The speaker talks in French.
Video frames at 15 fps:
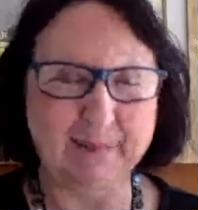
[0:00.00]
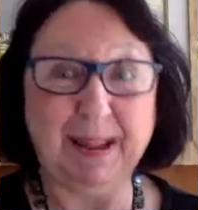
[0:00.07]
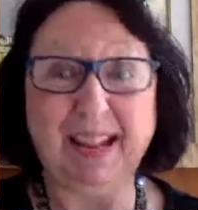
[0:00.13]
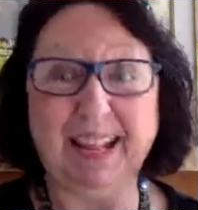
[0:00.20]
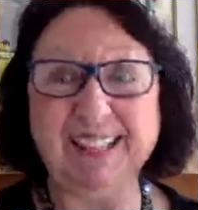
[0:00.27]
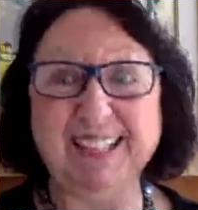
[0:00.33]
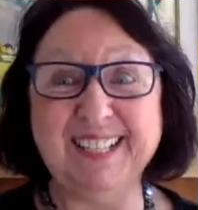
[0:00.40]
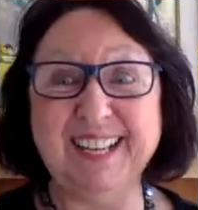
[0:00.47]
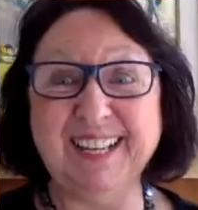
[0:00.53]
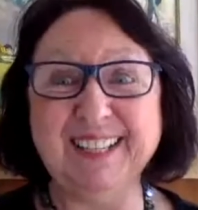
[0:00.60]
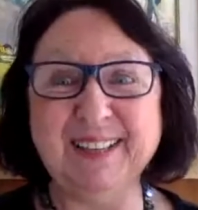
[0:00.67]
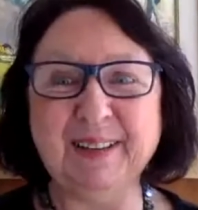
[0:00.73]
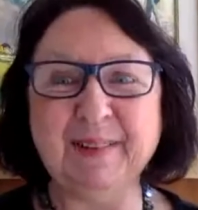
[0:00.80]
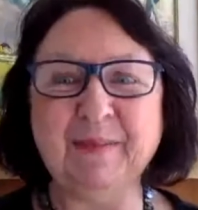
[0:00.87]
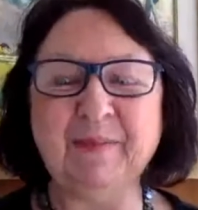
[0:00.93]
amérindienne,
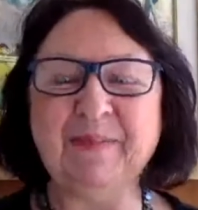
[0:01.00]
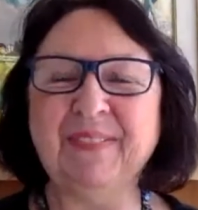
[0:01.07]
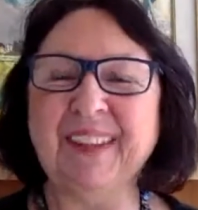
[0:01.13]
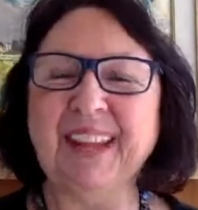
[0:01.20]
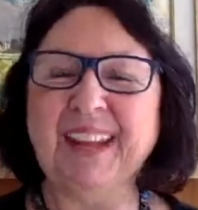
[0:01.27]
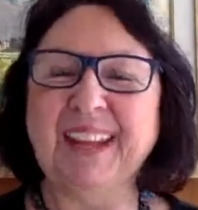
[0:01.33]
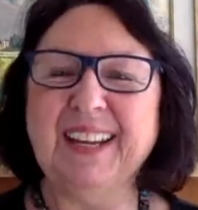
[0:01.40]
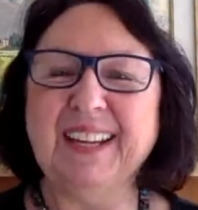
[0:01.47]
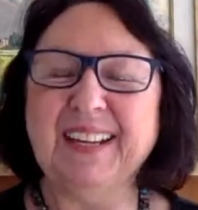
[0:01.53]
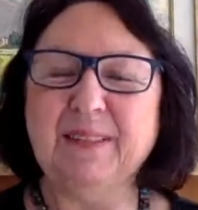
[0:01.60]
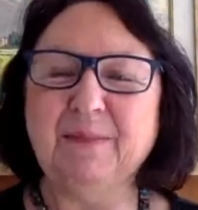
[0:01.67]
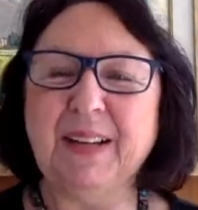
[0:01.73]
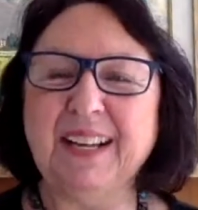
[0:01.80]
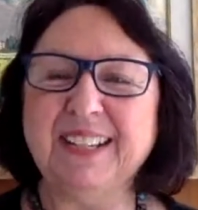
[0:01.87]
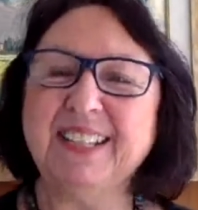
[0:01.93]

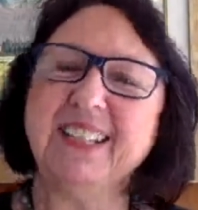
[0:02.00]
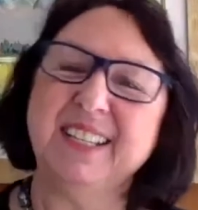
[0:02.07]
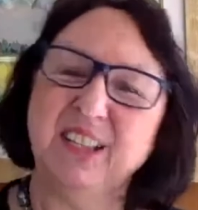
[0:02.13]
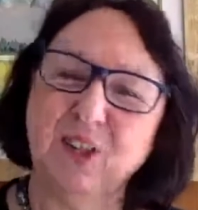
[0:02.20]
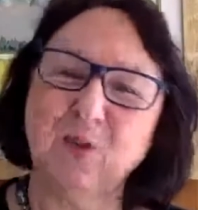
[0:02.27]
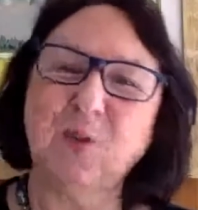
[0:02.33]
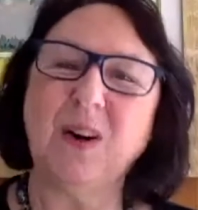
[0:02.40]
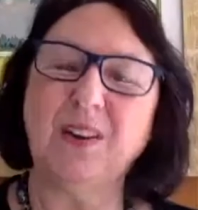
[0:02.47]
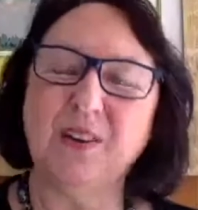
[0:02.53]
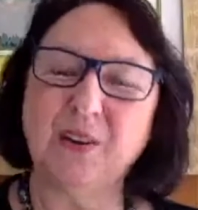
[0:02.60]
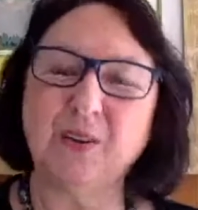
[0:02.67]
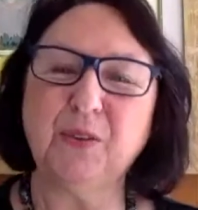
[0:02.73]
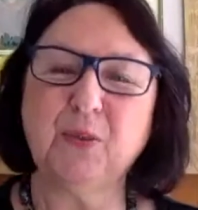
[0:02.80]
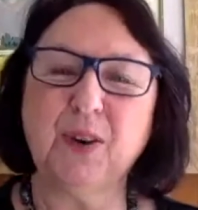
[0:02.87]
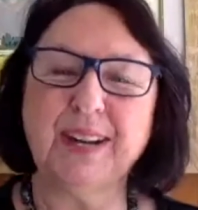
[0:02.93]
ben, c'est cette joie,
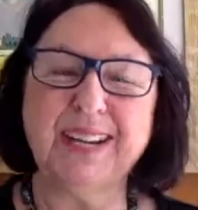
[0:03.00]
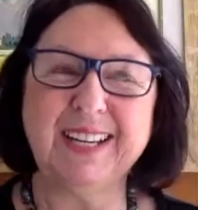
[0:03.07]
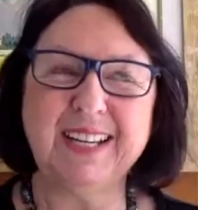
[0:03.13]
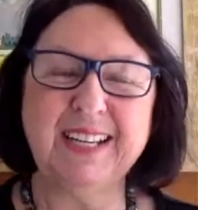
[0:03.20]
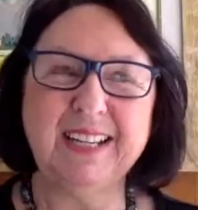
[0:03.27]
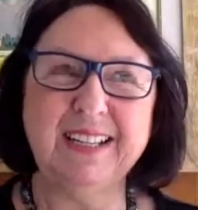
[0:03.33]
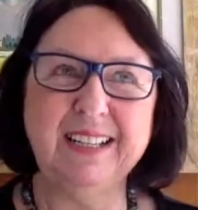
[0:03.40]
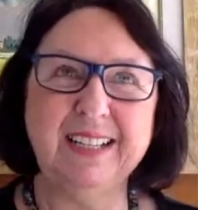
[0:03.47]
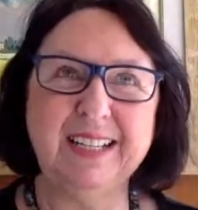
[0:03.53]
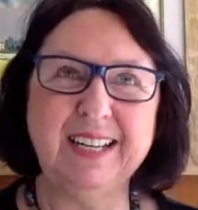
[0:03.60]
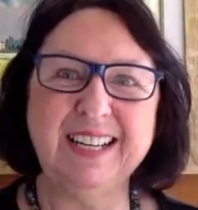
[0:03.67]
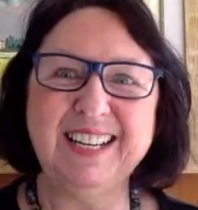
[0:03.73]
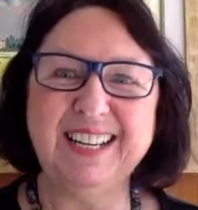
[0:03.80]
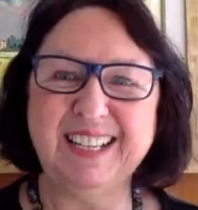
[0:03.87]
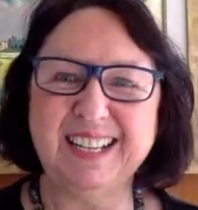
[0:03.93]
encore une fois, qui,
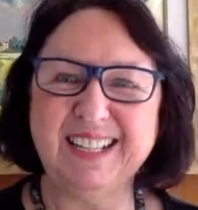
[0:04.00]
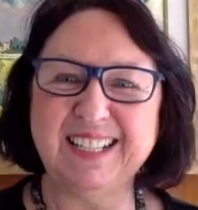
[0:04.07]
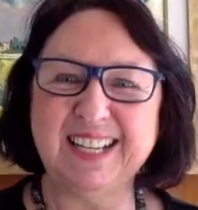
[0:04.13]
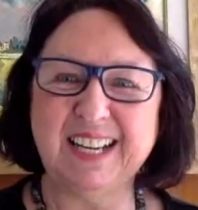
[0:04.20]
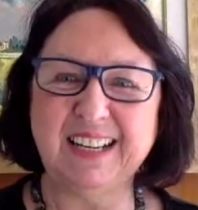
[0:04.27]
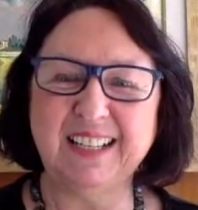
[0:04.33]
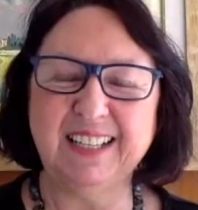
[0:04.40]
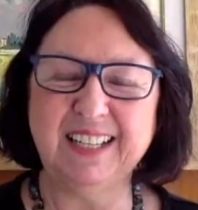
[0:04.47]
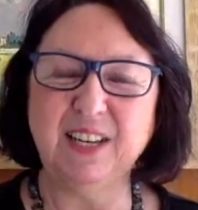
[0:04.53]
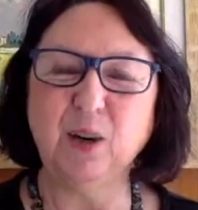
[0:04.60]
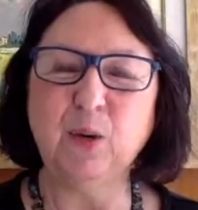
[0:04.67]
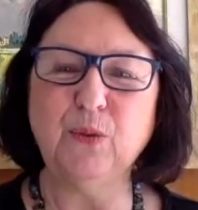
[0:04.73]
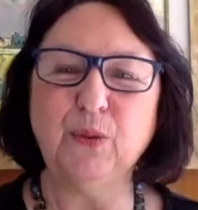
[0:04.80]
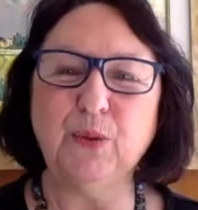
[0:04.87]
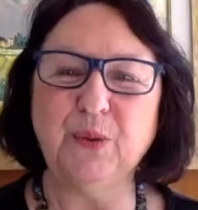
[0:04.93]
qui est l'étincelle, qui est
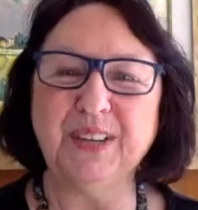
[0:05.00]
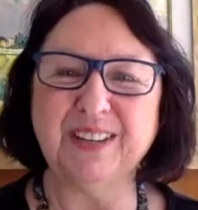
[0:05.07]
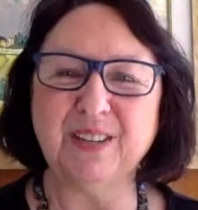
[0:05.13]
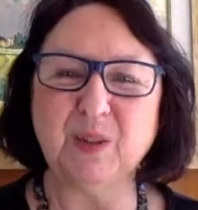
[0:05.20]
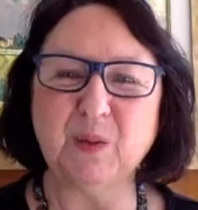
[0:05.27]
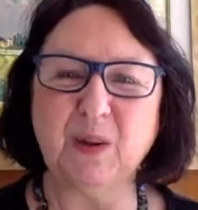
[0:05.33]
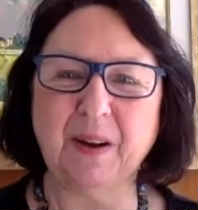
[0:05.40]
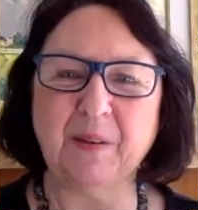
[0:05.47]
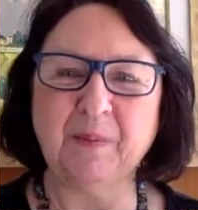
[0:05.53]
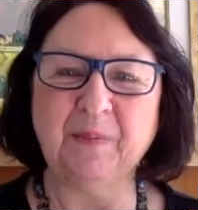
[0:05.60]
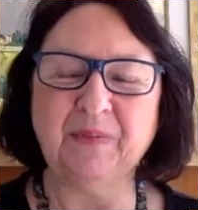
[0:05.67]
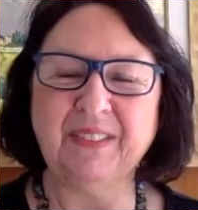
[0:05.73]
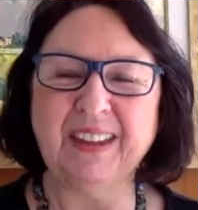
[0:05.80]
revenue hier soir.